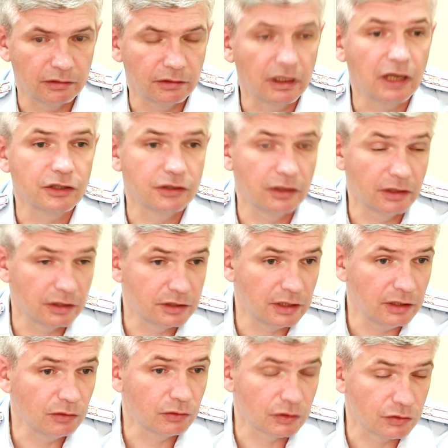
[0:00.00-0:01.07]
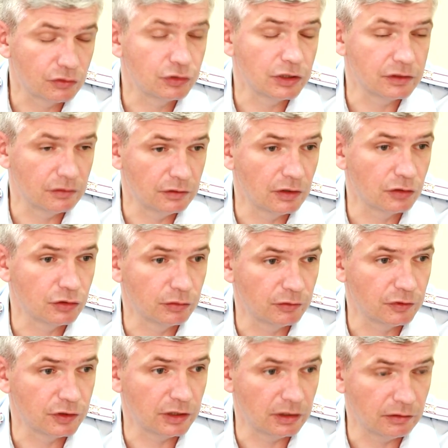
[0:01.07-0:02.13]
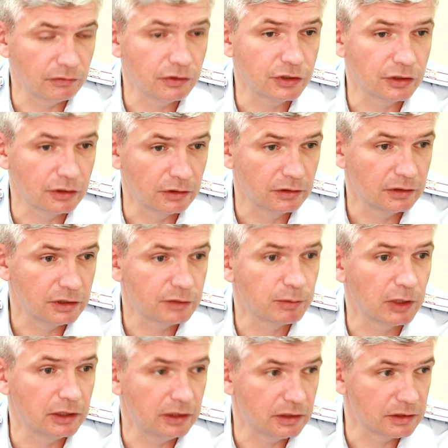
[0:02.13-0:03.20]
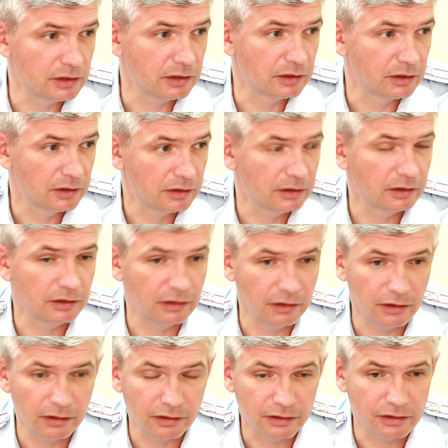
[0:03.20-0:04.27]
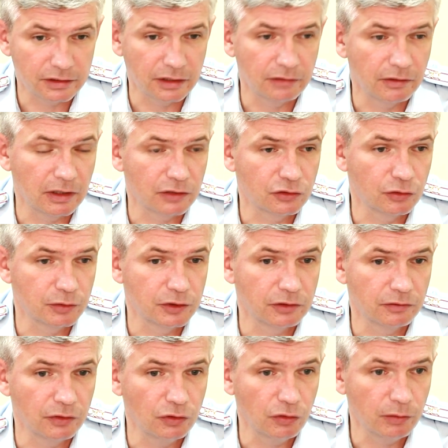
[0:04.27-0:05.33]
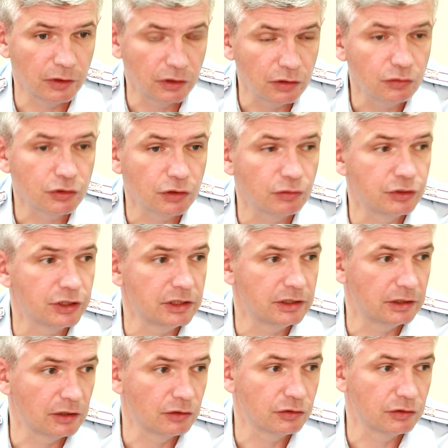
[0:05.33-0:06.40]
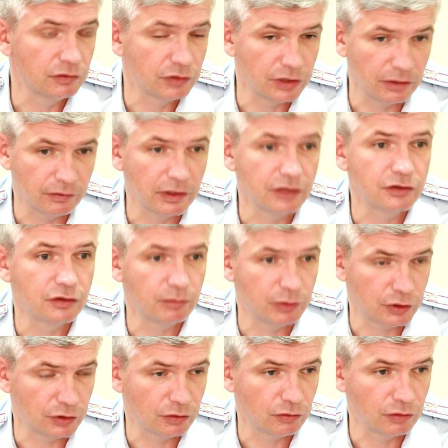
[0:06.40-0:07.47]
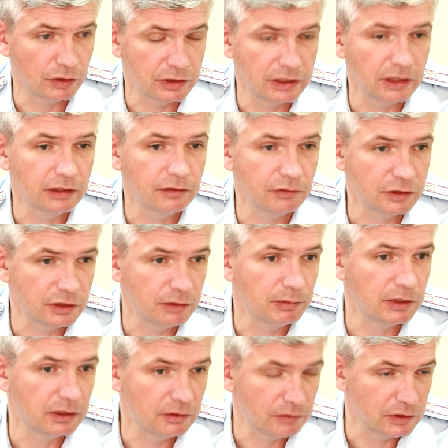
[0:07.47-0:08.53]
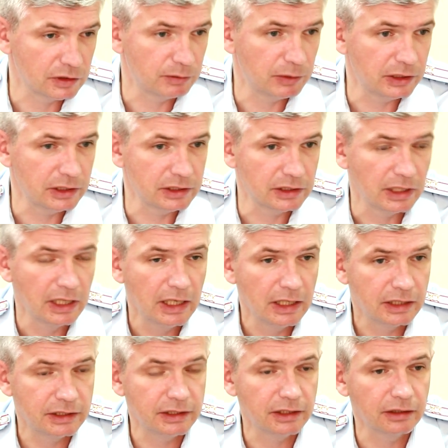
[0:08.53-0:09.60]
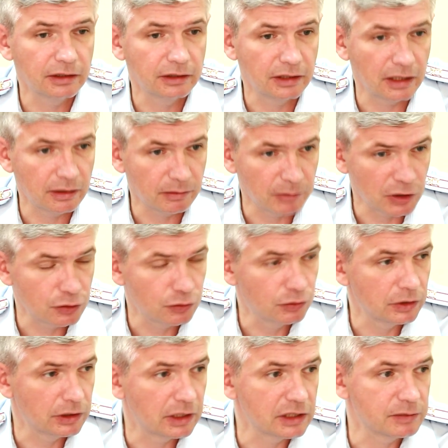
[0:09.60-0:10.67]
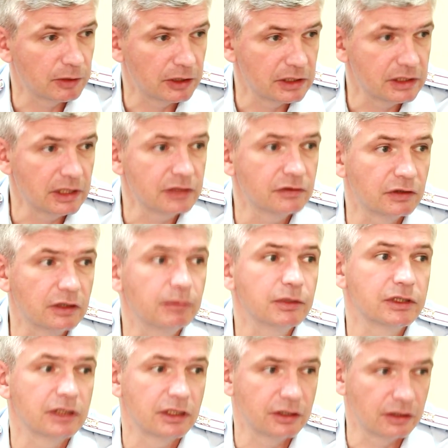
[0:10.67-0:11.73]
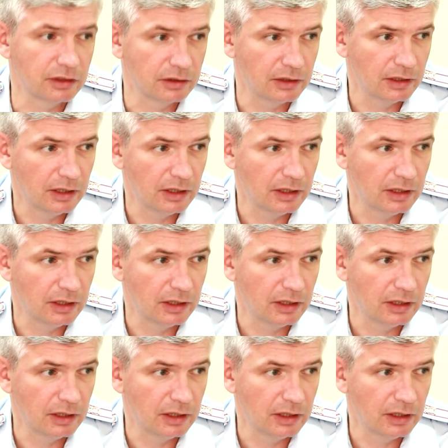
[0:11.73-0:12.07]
э, каждый гражданин у нас участвует в дорожном движении. Вышел из подъезда э, или со двора собственного дома, ты уже участник дорожного движения в качестве пешехода. Сел на велосипед, ты велосипедист, сел на маршрутное транспортное средство, ты пассажир